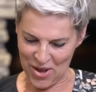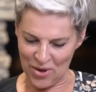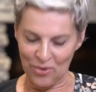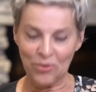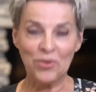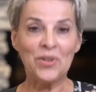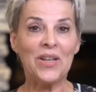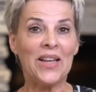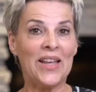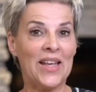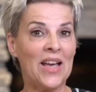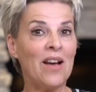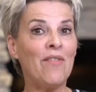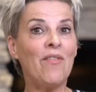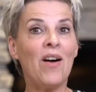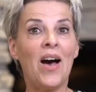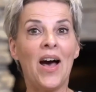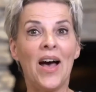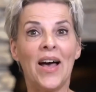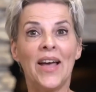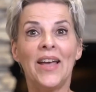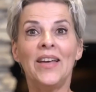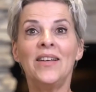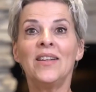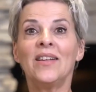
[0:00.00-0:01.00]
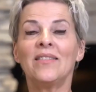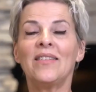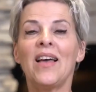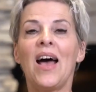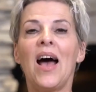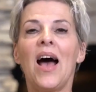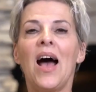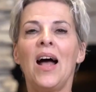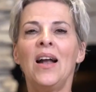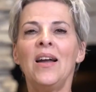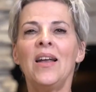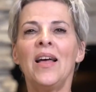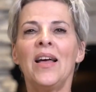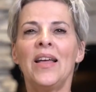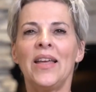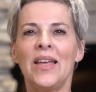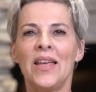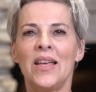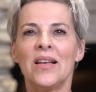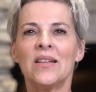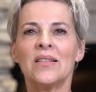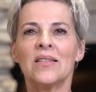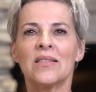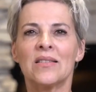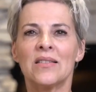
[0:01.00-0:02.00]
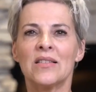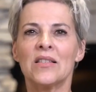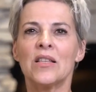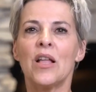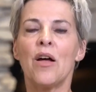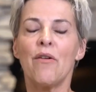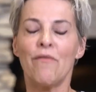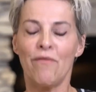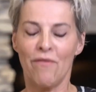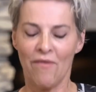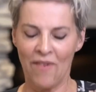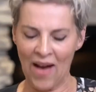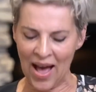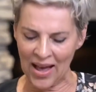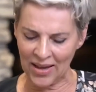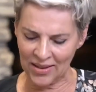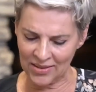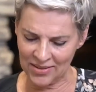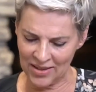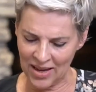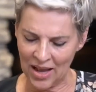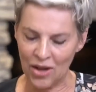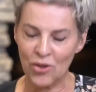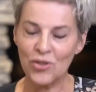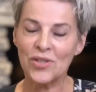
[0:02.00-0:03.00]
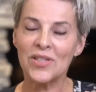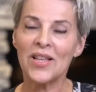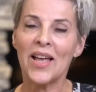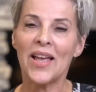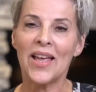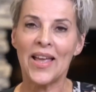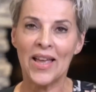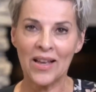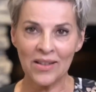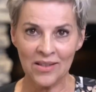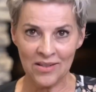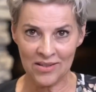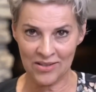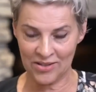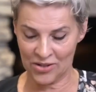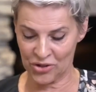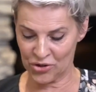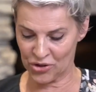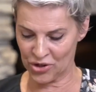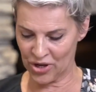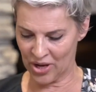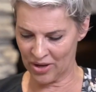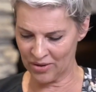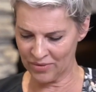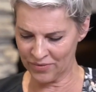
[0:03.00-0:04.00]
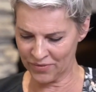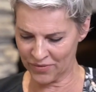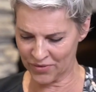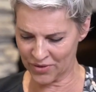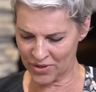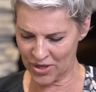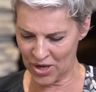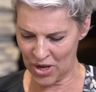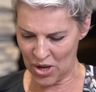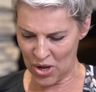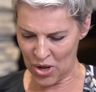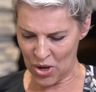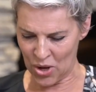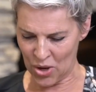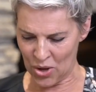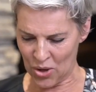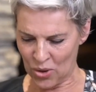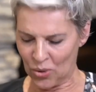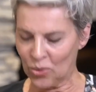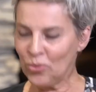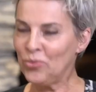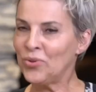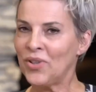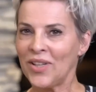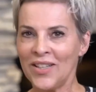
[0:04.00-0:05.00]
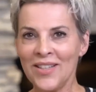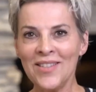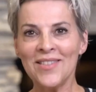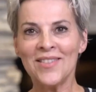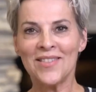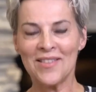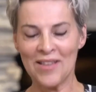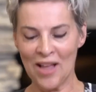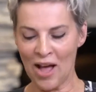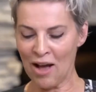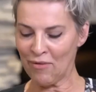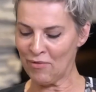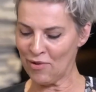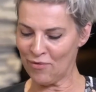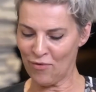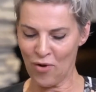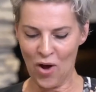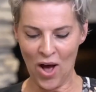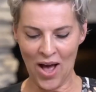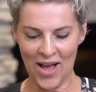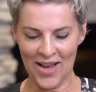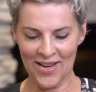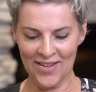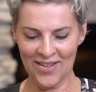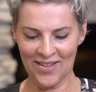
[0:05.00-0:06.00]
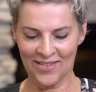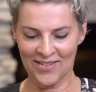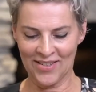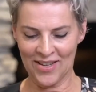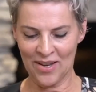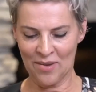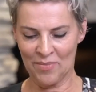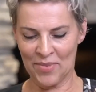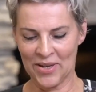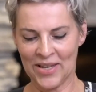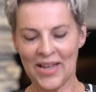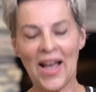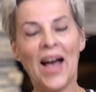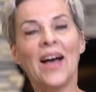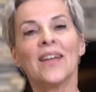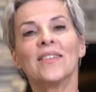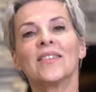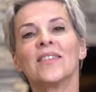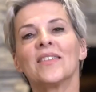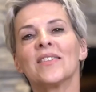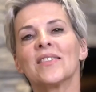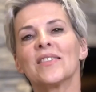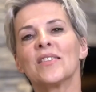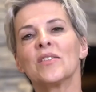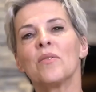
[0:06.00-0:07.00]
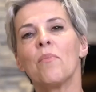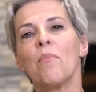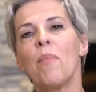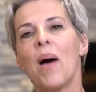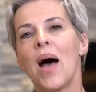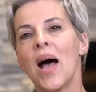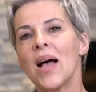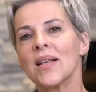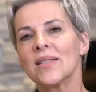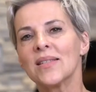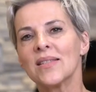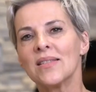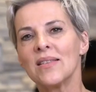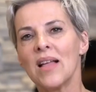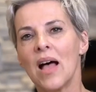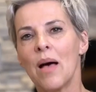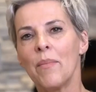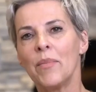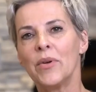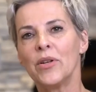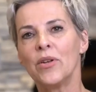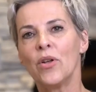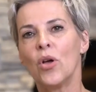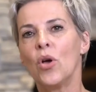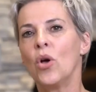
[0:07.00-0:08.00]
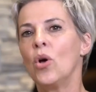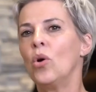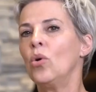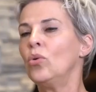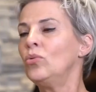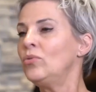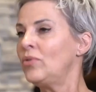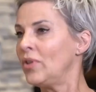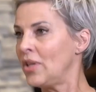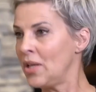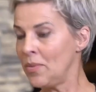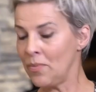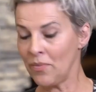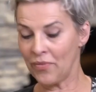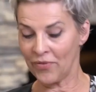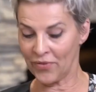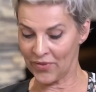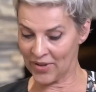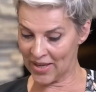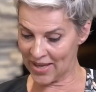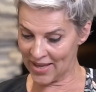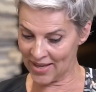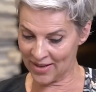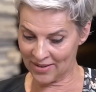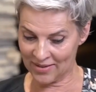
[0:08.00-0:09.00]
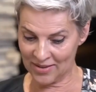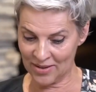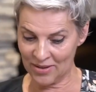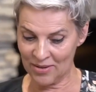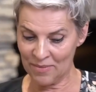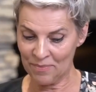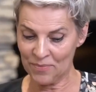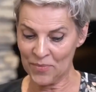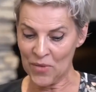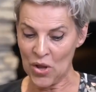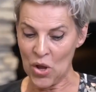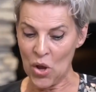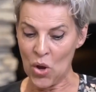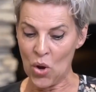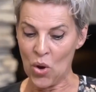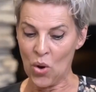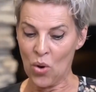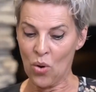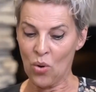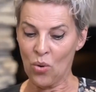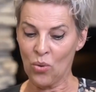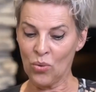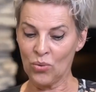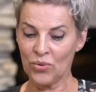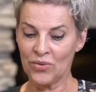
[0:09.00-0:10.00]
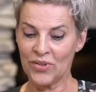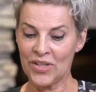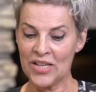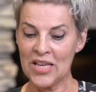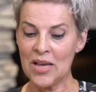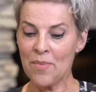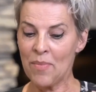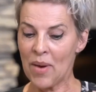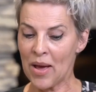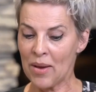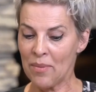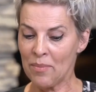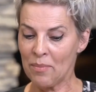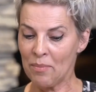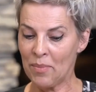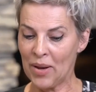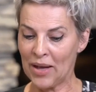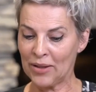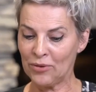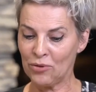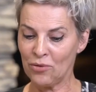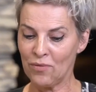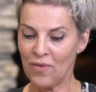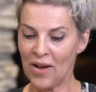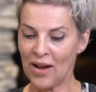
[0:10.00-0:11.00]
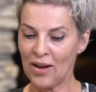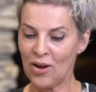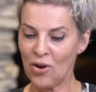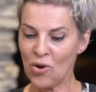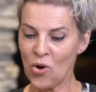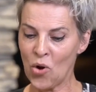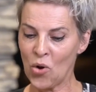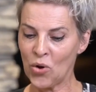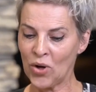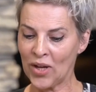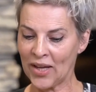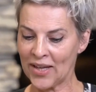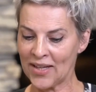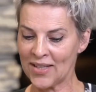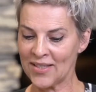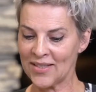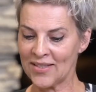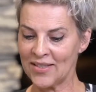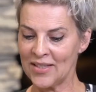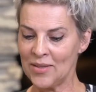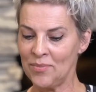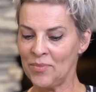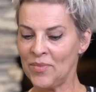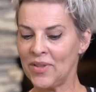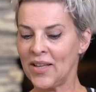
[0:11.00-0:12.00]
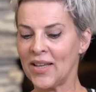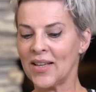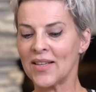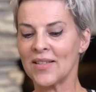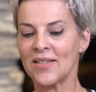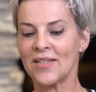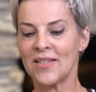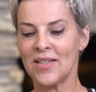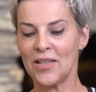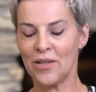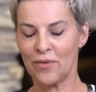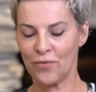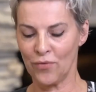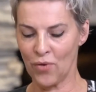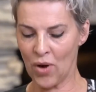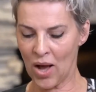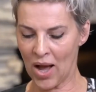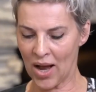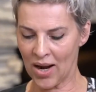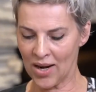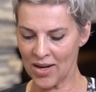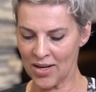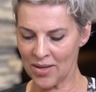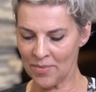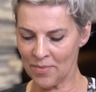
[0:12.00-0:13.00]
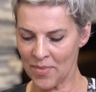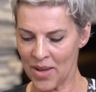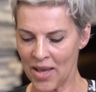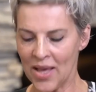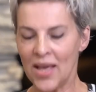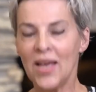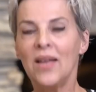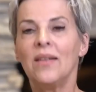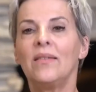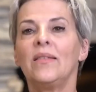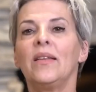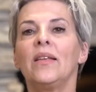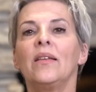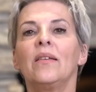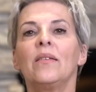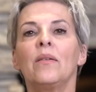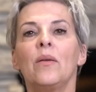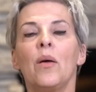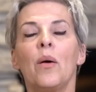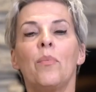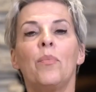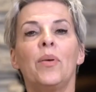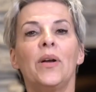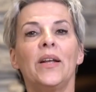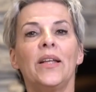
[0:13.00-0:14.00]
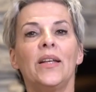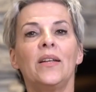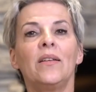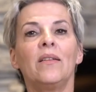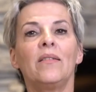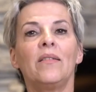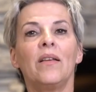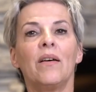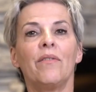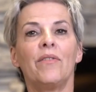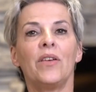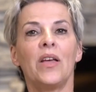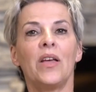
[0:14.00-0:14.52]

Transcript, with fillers: Und er war einer der allerersten Warner aus der Ärzteschaft und ist nach wie vor einer der bekanntesten Maßnahmen- und Impfgegner. Und hier beim Patovac-Kongress nimmt er sich vor allem den Plänen der